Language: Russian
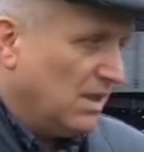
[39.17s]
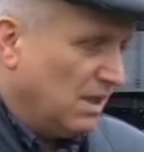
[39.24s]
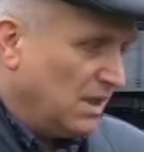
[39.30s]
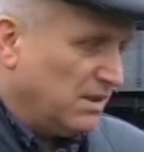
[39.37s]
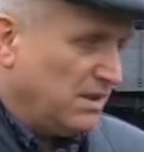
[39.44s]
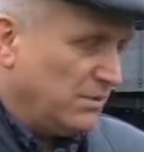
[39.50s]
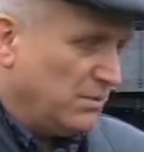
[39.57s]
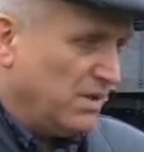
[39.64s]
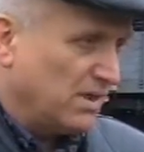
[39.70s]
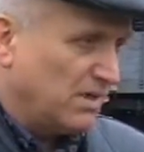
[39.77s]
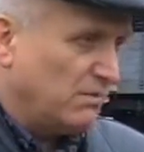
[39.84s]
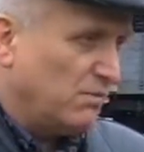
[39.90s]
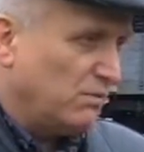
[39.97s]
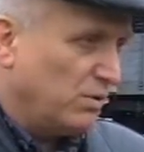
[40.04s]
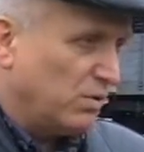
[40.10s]
Эти
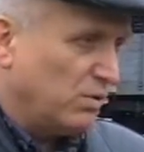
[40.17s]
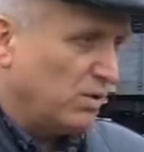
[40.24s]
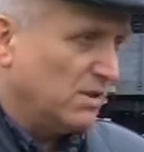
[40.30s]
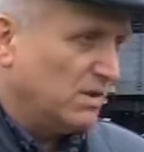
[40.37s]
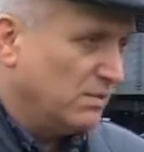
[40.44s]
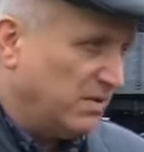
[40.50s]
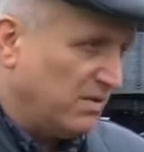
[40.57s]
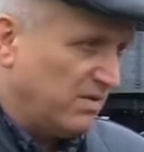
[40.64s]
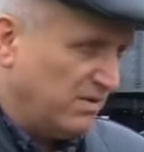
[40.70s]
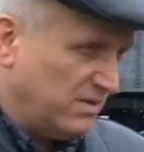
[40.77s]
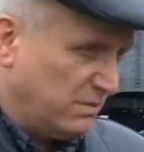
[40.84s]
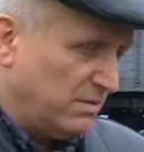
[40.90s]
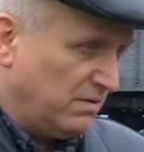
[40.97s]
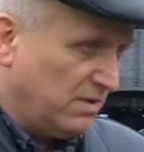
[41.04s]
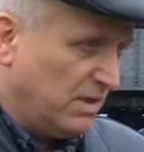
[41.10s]
объекты мы в первую очередь
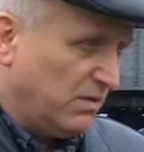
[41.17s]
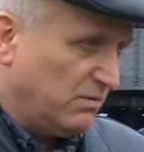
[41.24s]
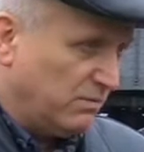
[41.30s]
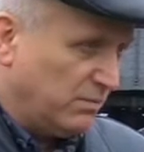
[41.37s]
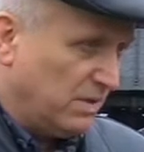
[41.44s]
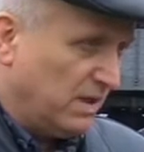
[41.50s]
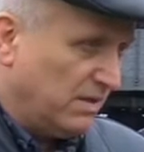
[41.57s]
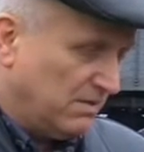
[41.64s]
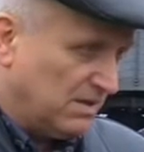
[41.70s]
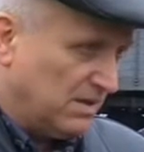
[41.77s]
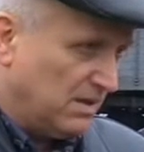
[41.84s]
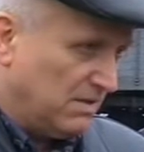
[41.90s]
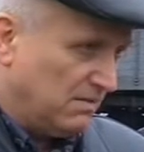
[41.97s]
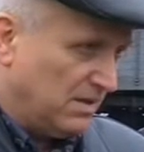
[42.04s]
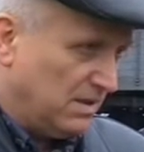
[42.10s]
забиваем в план
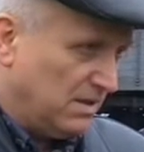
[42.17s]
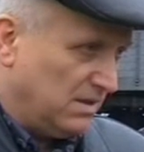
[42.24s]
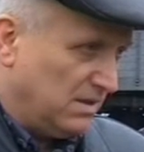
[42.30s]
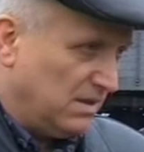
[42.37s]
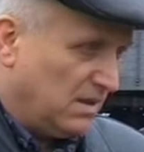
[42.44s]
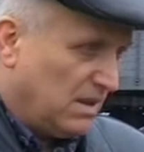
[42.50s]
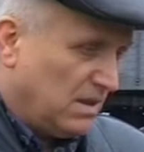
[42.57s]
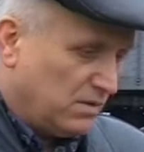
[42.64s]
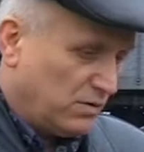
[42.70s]
восстановления.